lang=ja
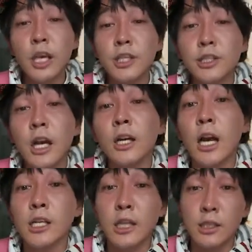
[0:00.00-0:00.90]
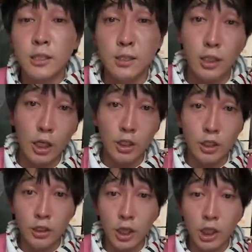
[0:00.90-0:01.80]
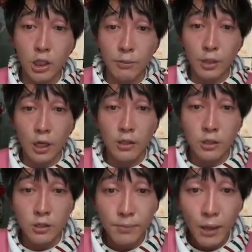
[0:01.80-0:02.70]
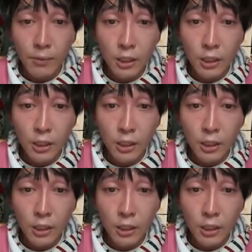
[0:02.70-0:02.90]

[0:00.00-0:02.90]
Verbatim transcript: あ、精神赤いさ正規読みにありがとうございます。